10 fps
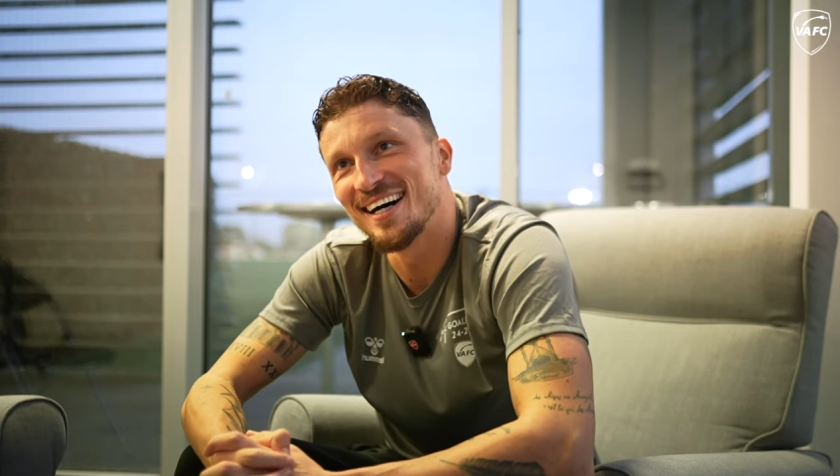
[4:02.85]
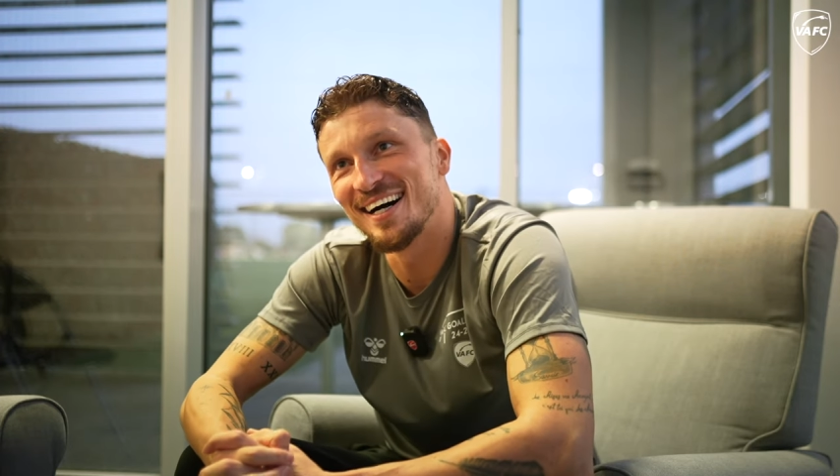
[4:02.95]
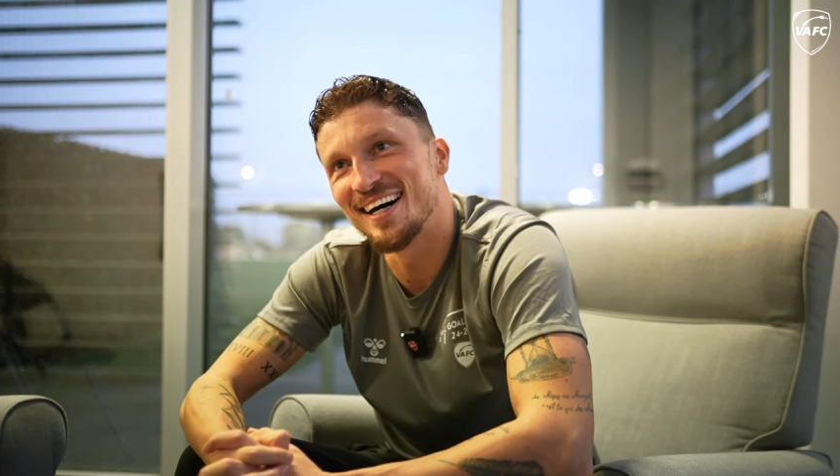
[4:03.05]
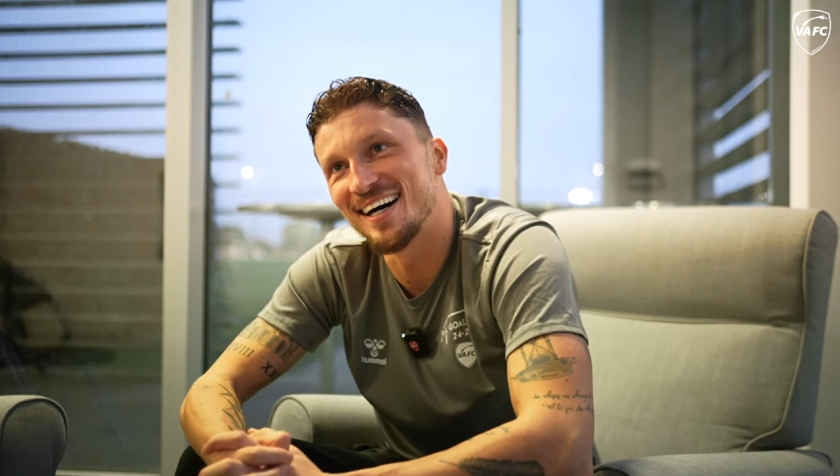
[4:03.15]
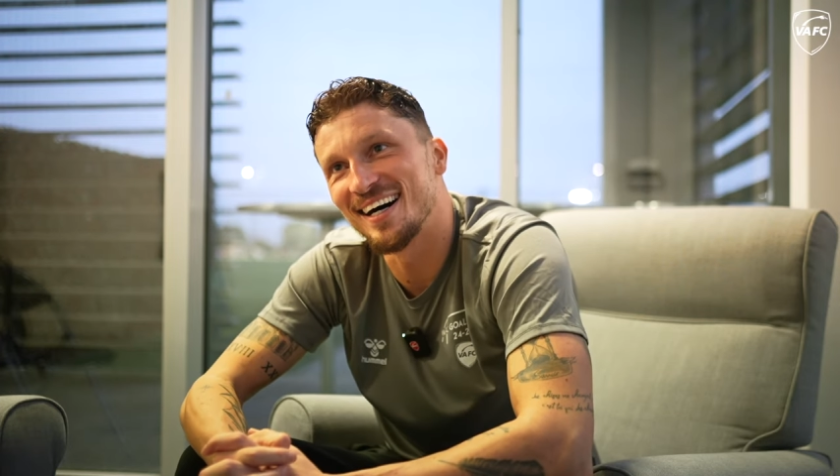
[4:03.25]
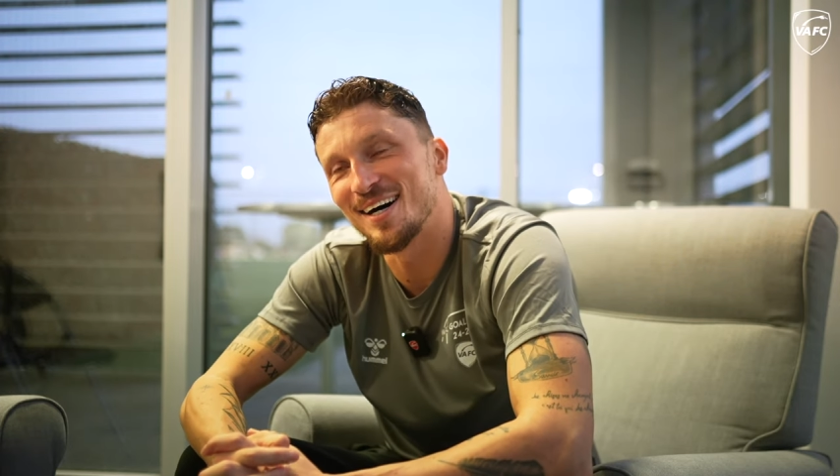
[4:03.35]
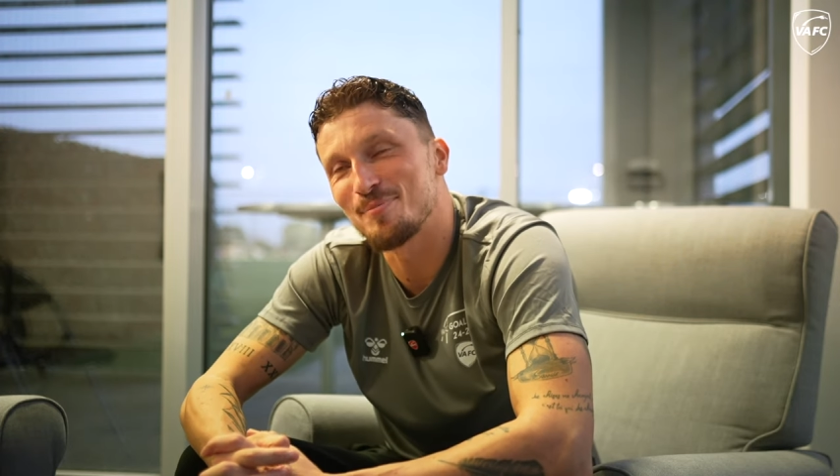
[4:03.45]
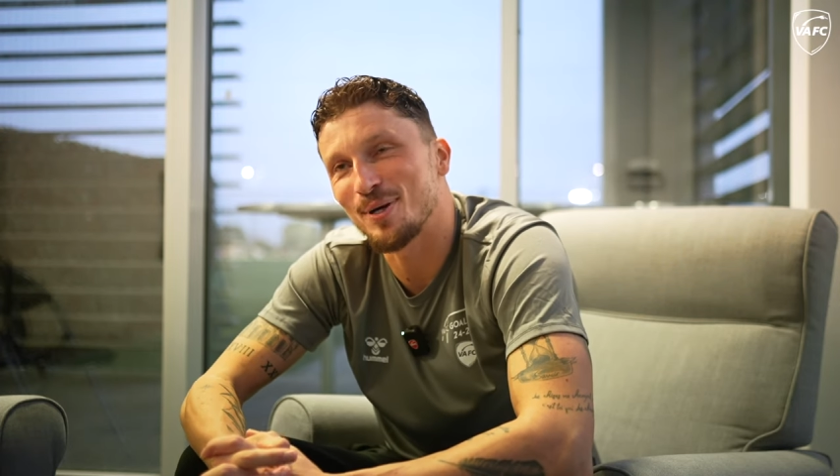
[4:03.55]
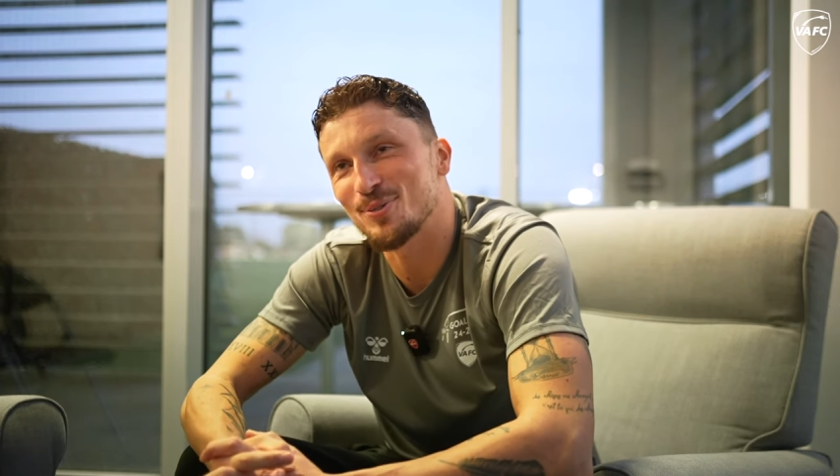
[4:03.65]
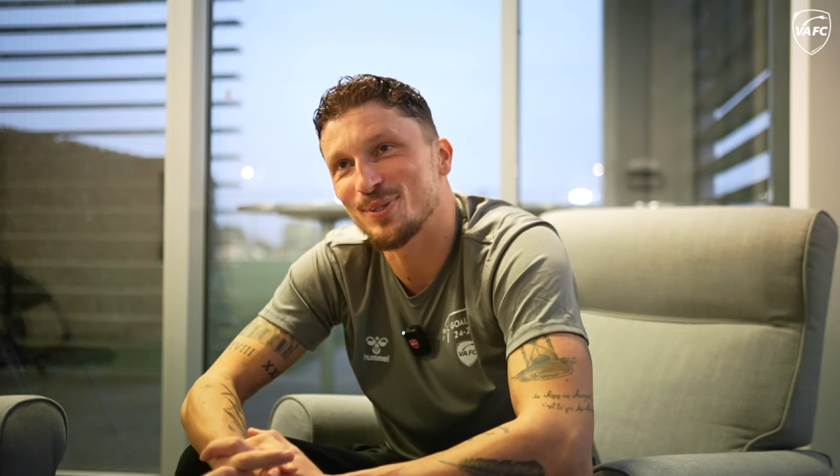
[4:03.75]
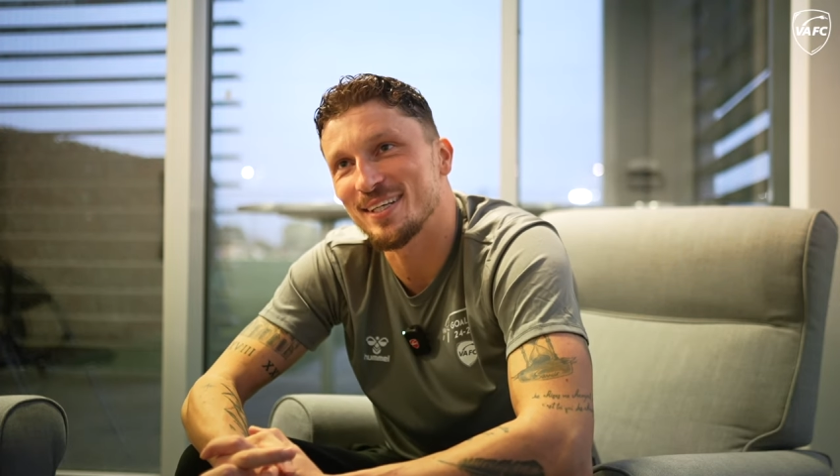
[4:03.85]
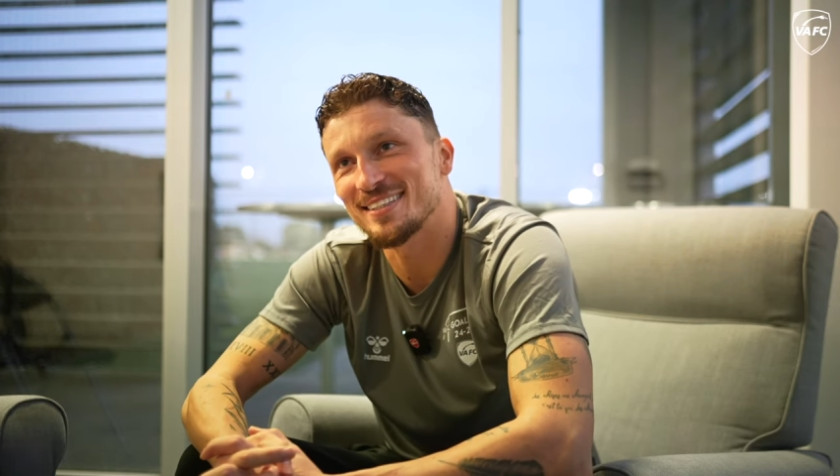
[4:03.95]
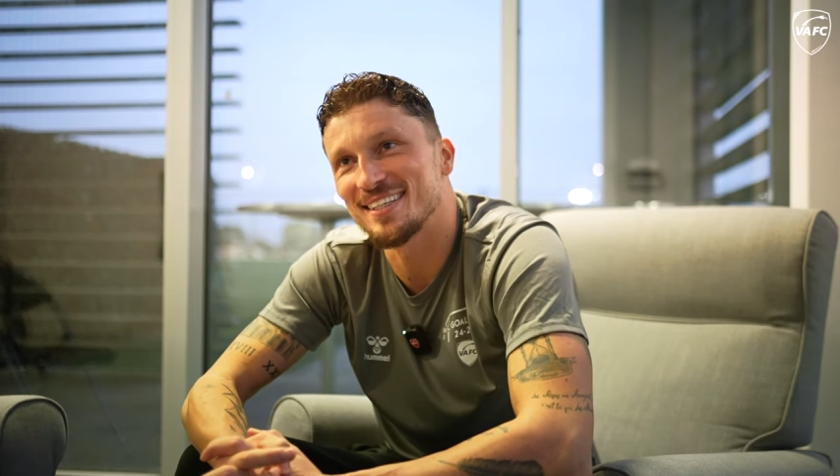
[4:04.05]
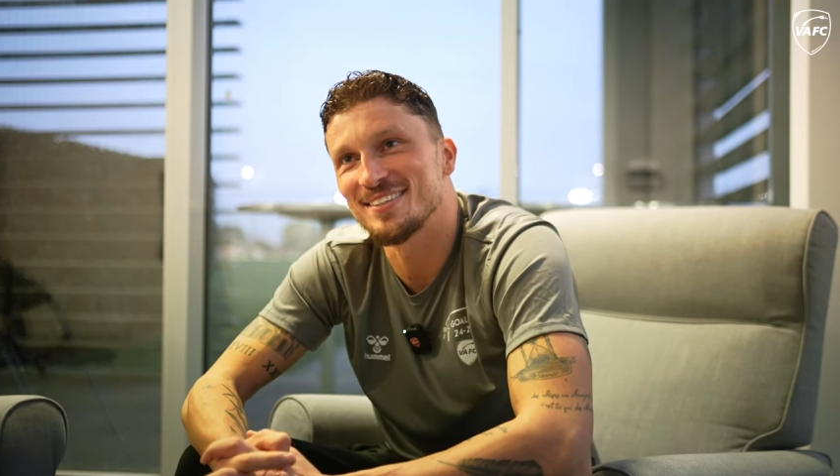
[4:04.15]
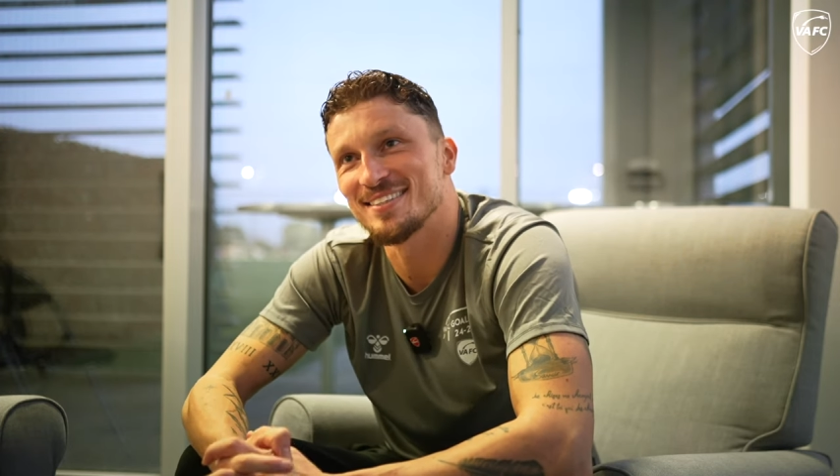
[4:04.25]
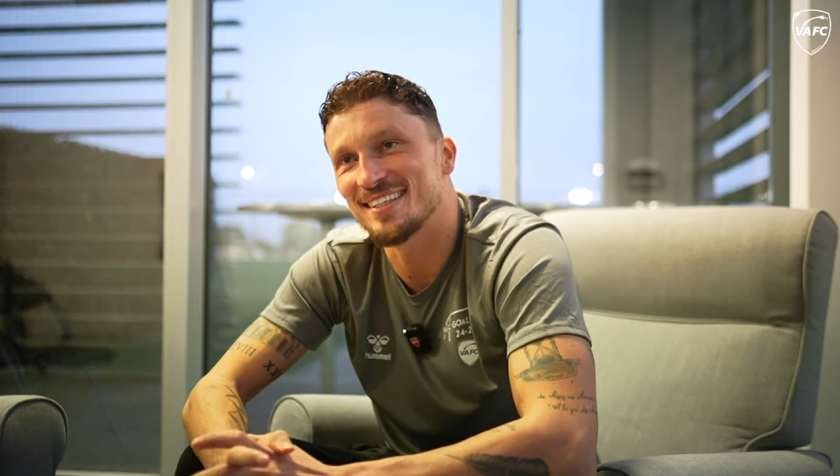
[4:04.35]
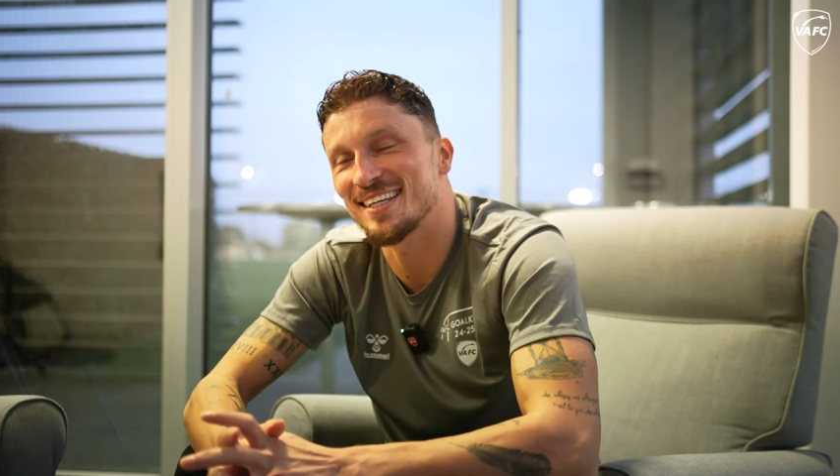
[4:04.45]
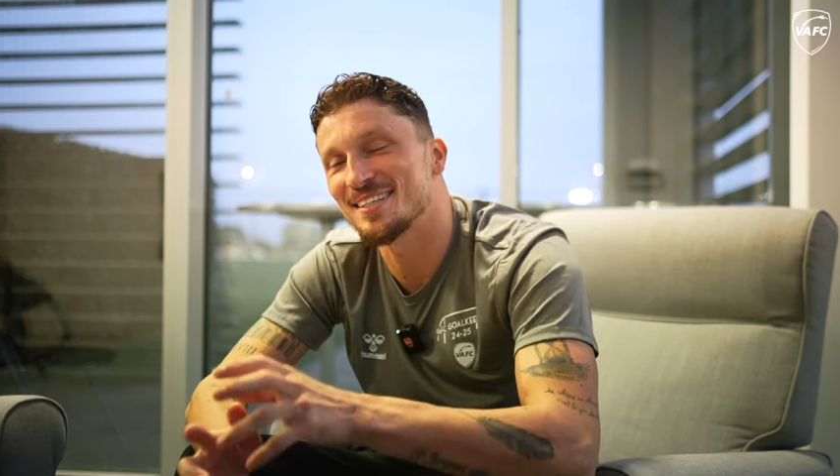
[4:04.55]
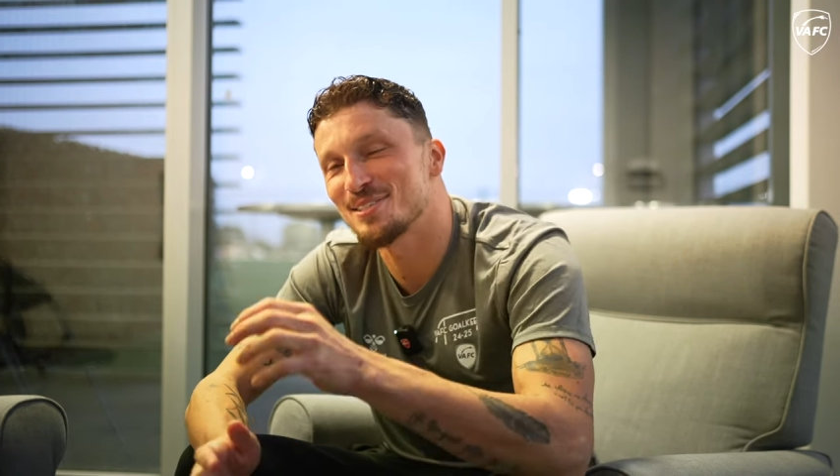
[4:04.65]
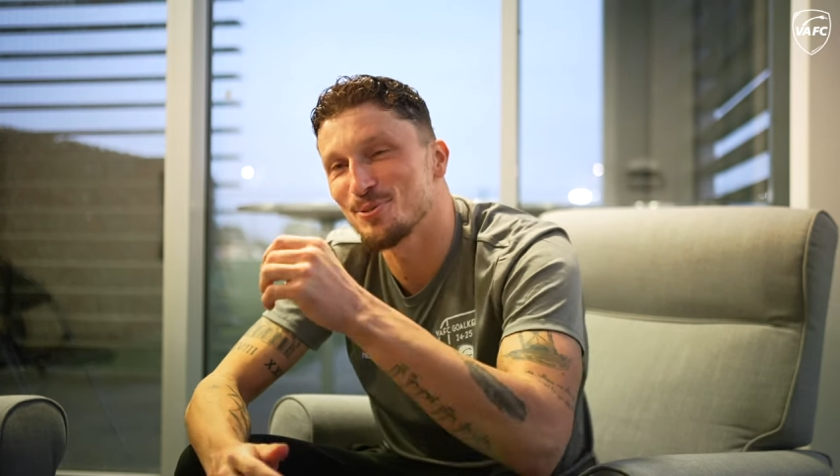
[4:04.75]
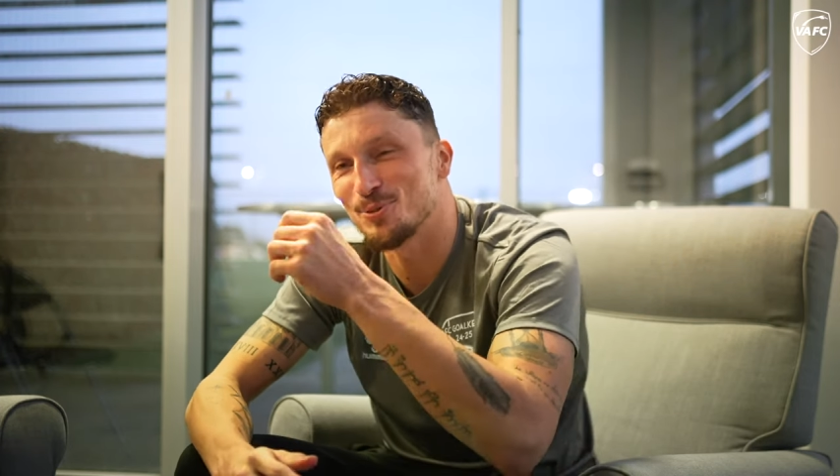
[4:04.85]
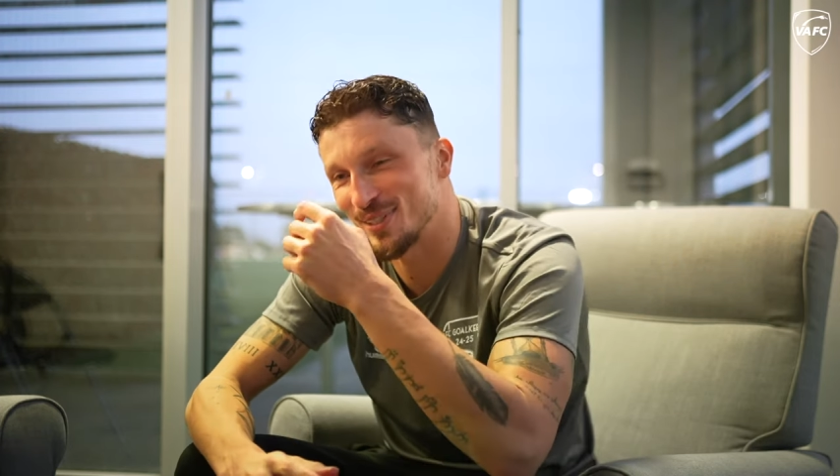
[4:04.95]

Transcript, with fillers: à, perdurer cette, tradition.